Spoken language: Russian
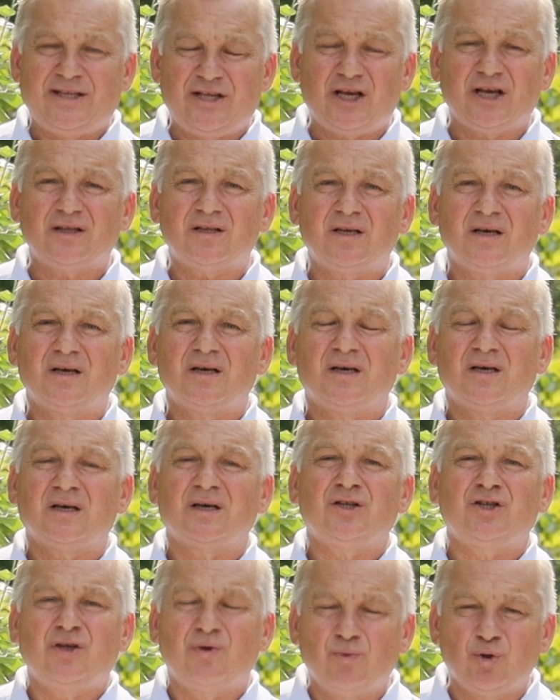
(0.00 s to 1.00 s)
Нет,
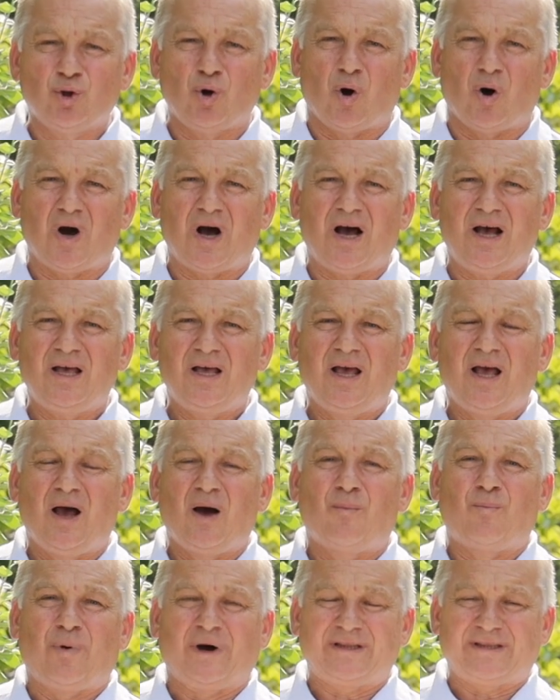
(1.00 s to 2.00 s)
немного,
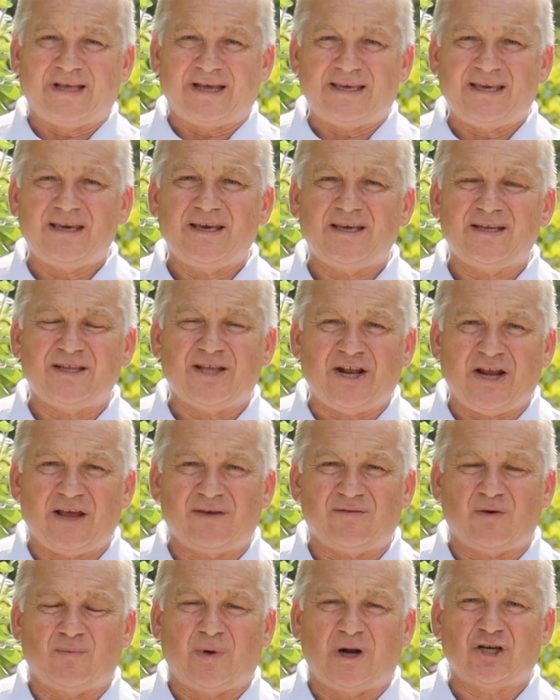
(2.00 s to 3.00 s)
под такие
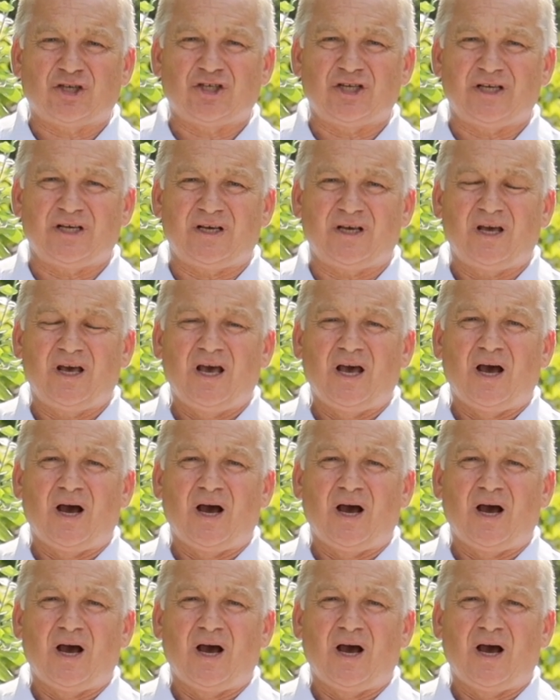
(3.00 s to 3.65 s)
деревья большие –